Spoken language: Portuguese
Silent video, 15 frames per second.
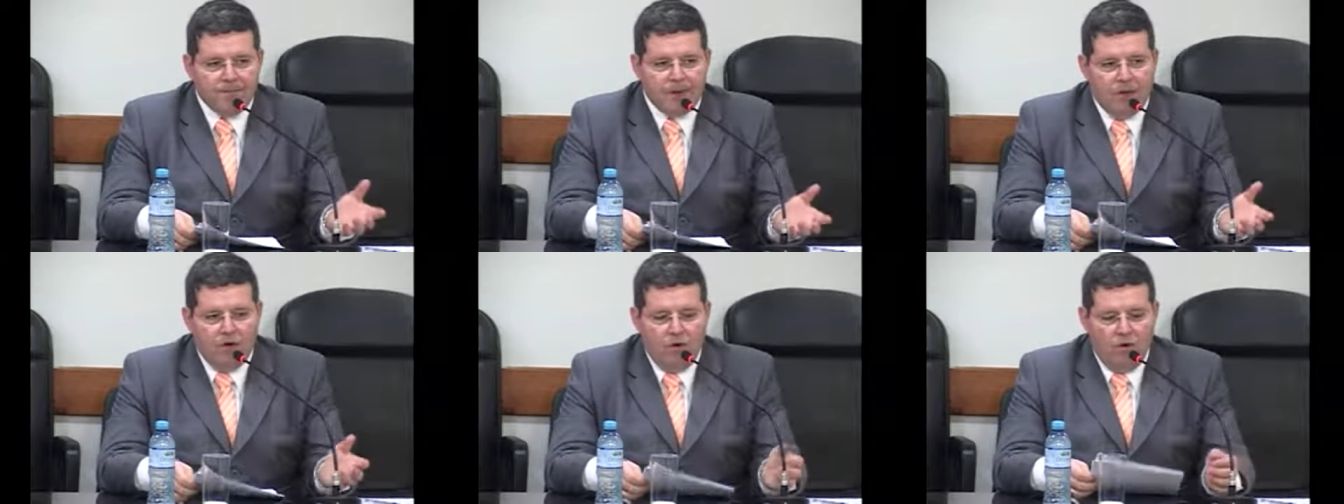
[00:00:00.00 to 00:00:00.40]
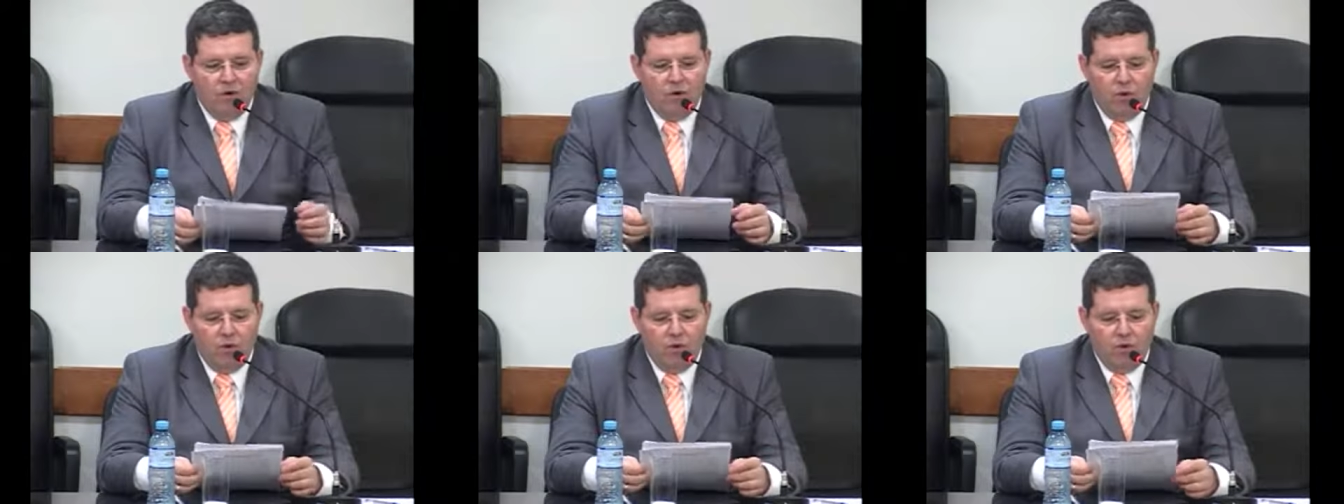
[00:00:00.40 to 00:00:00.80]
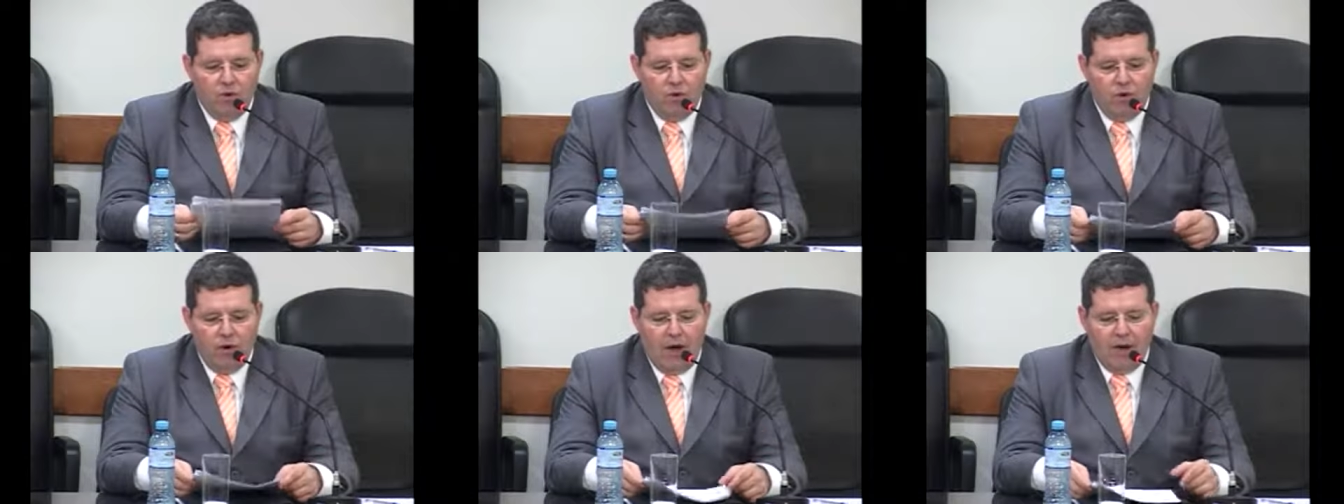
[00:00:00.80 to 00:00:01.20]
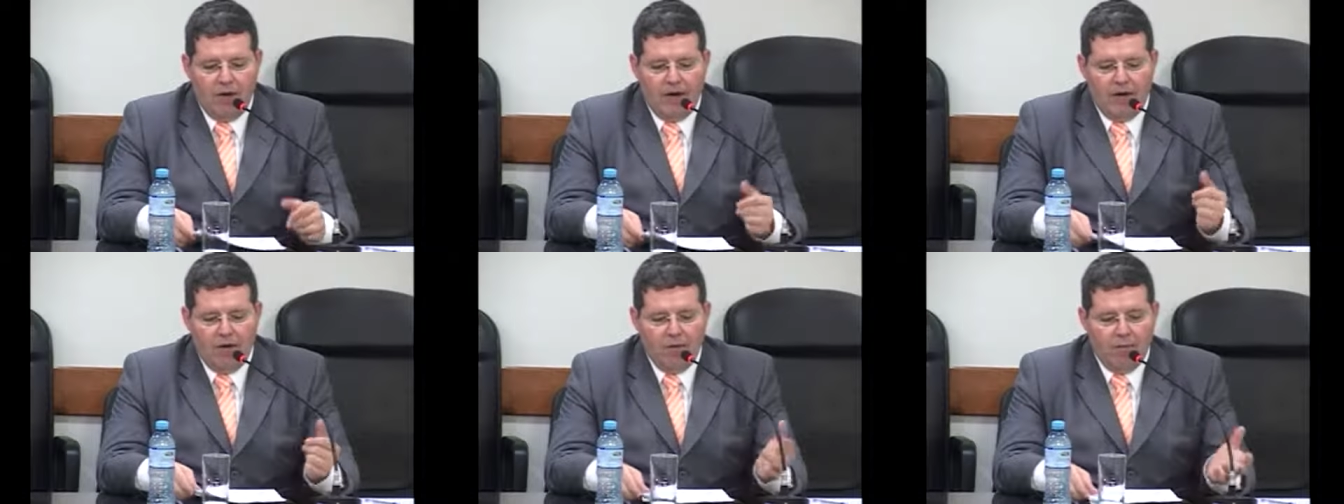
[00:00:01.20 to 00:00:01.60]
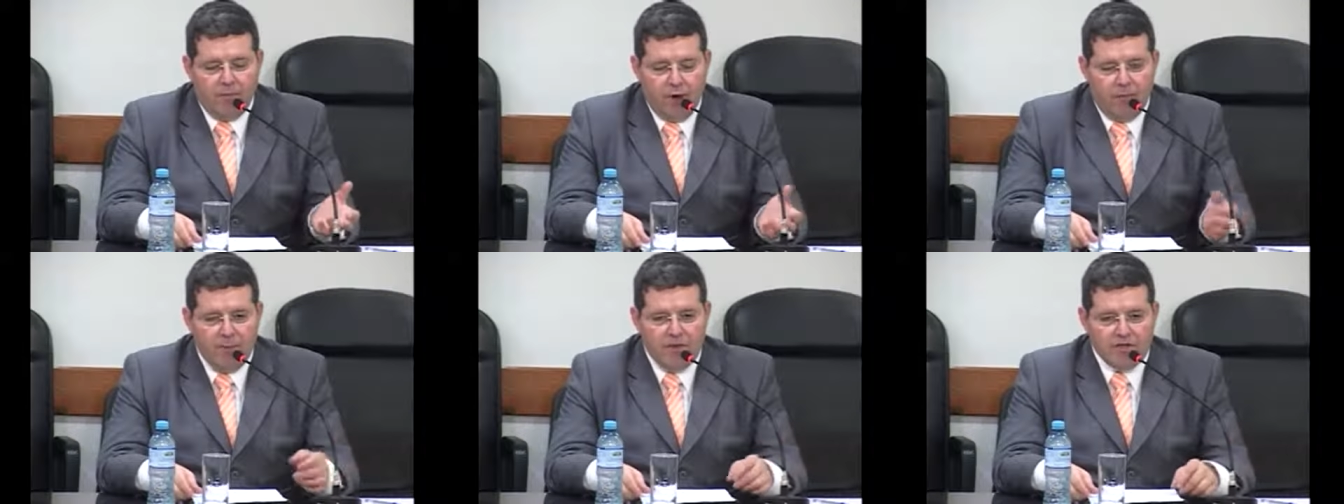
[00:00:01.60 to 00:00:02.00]
o, a, o
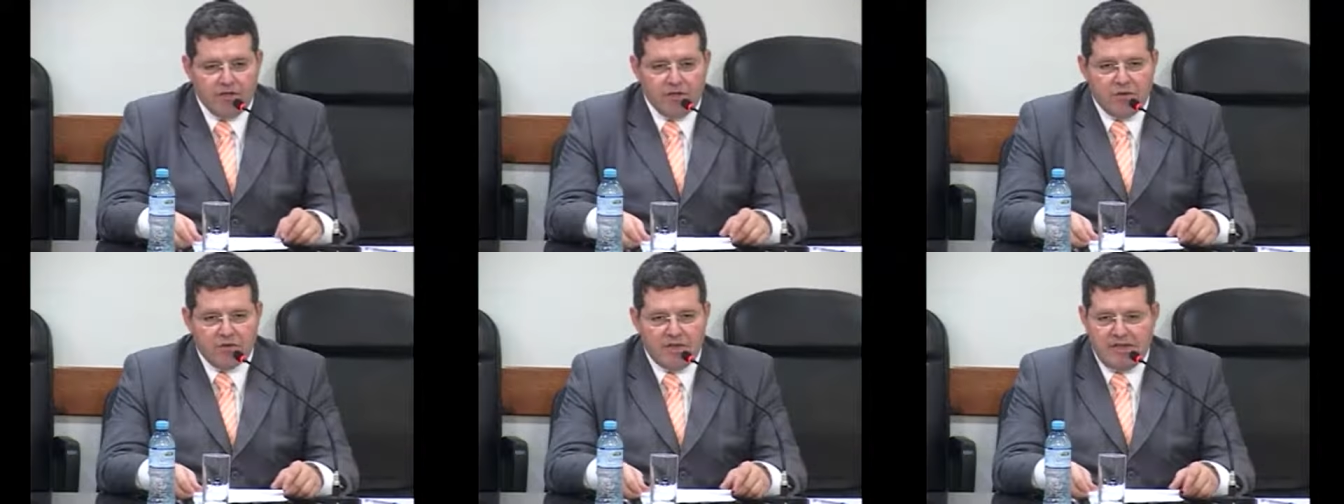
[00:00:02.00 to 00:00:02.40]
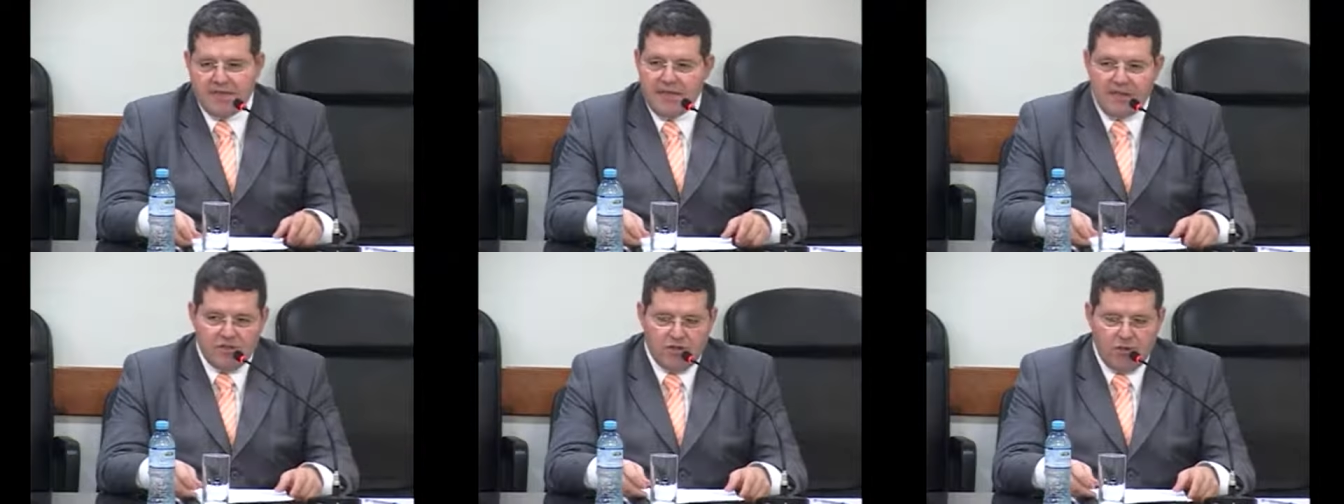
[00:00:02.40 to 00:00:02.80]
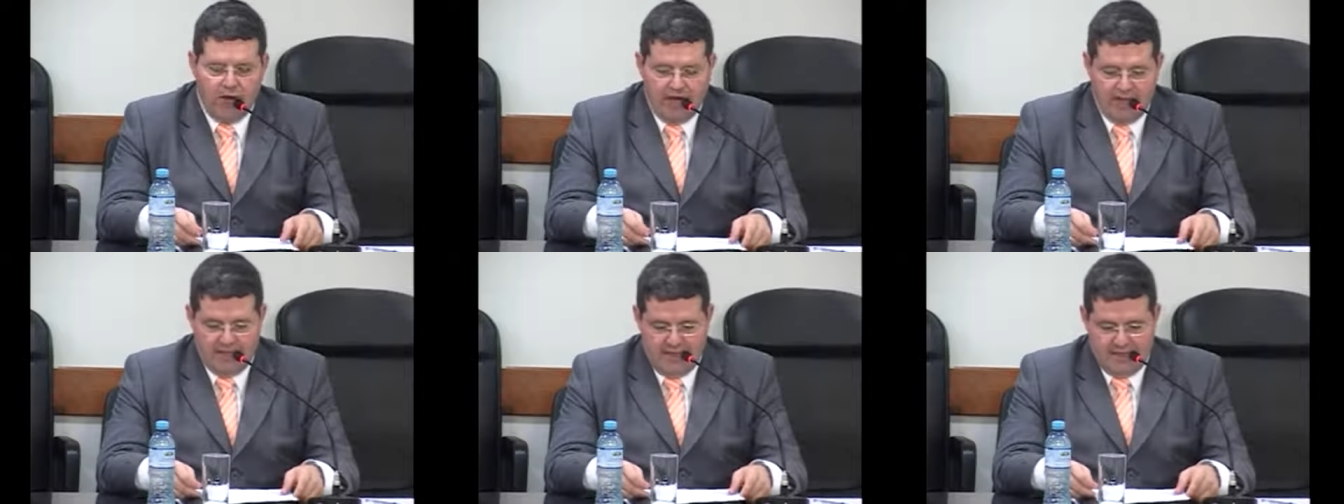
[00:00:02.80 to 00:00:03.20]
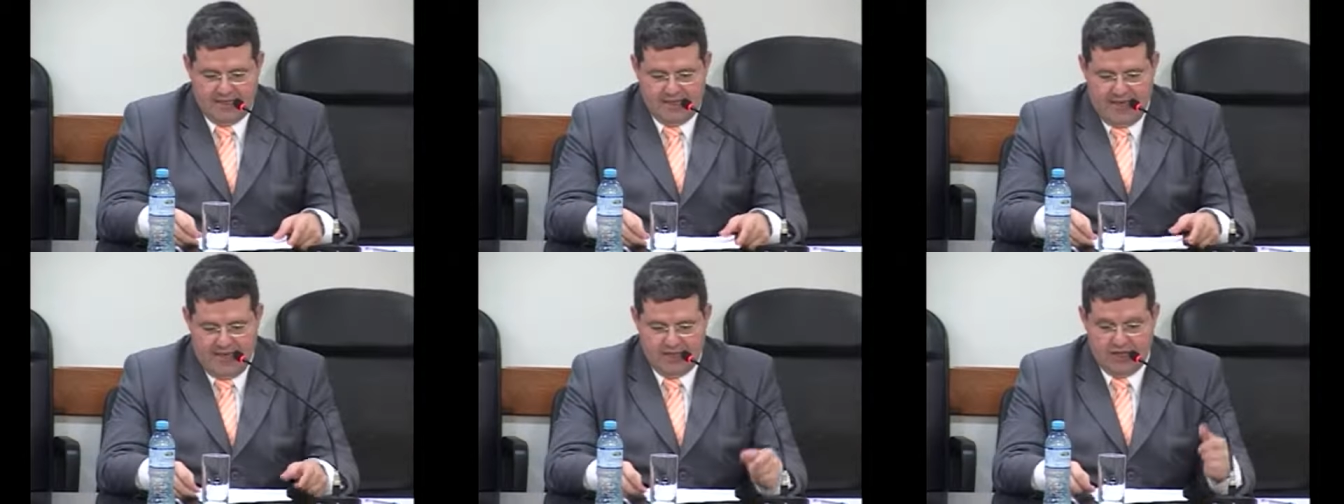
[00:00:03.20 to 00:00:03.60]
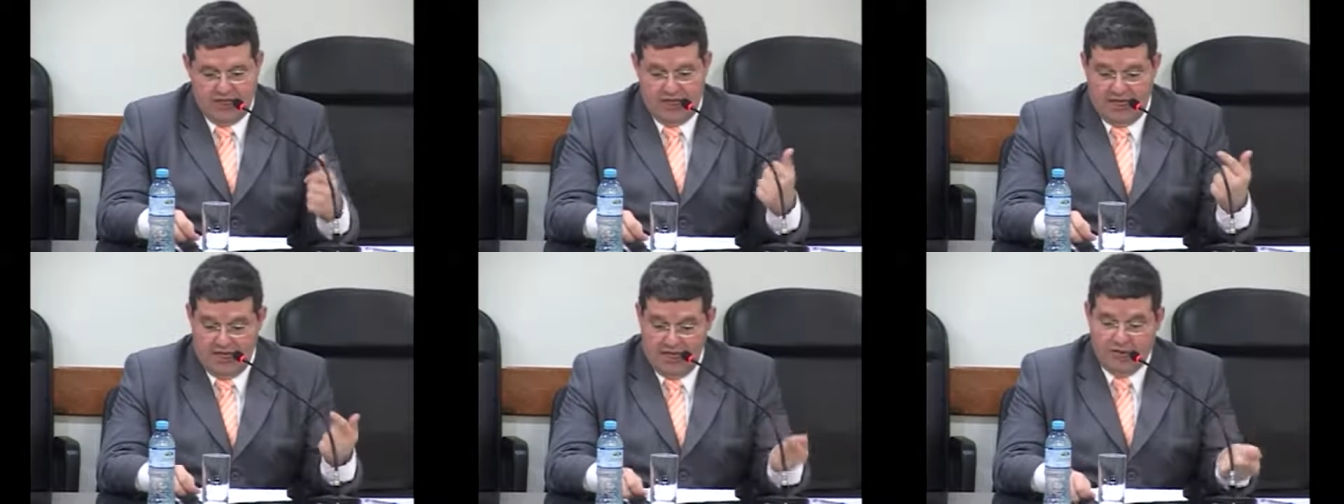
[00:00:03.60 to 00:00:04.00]
próprio artigo 647
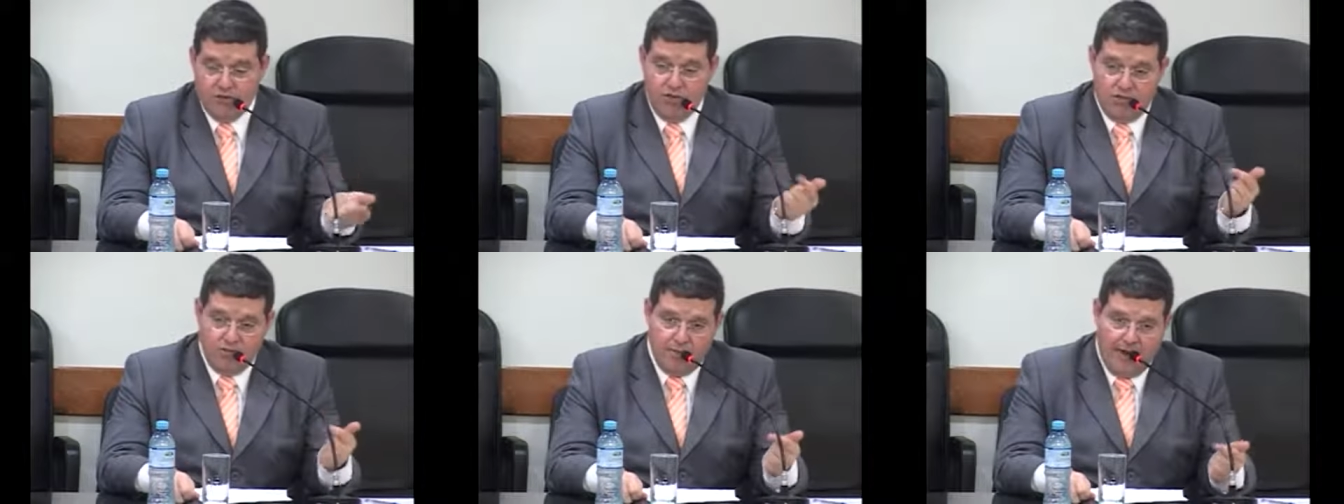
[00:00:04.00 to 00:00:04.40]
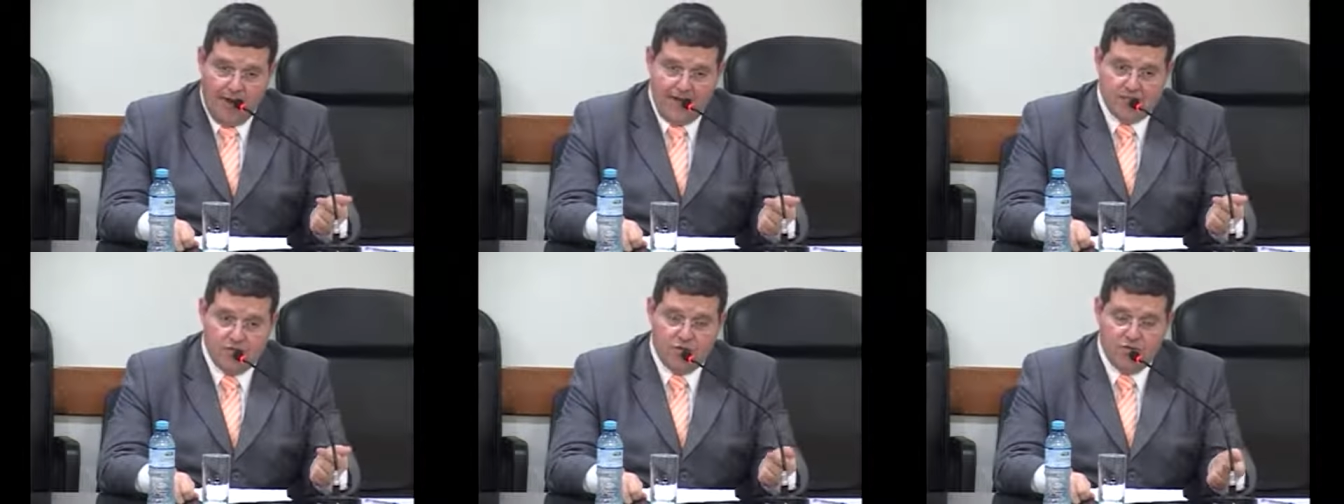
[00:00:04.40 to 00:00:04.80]
e eu digo mais,